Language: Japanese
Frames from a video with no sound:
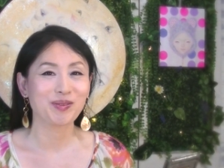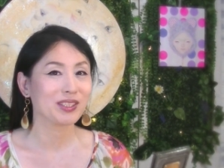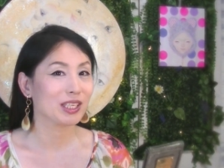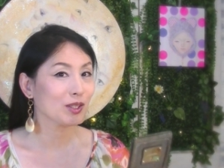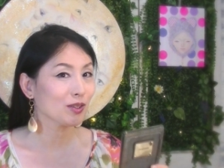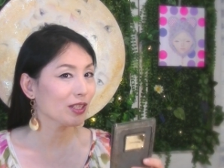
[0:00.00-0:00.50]
思っ
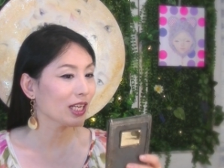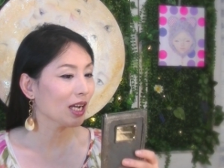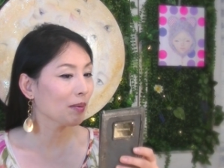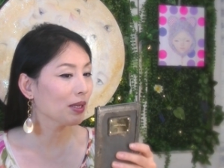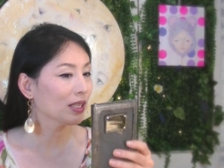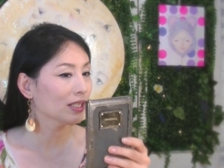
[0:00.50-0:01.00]
てちょっと
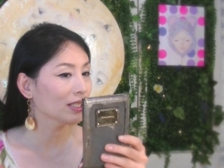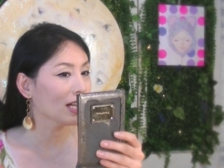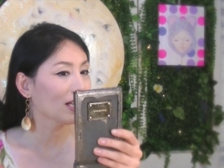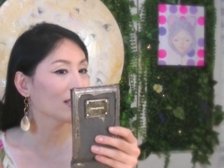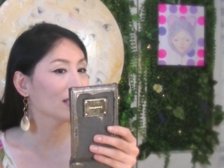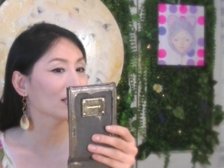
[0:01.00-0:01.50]
長めにし
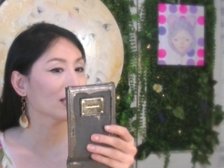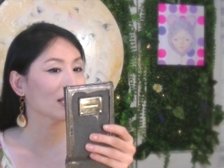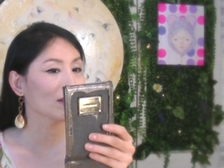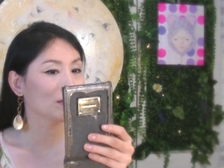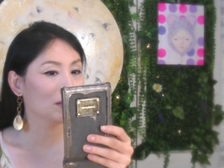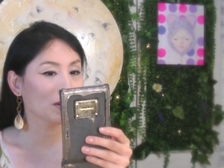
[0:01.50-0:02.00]
たんですけ
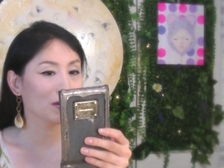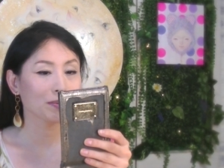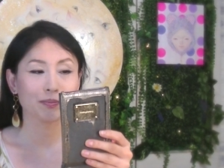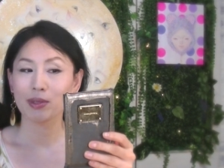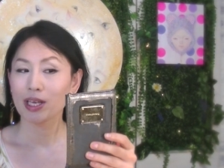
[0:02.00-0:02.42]
れども、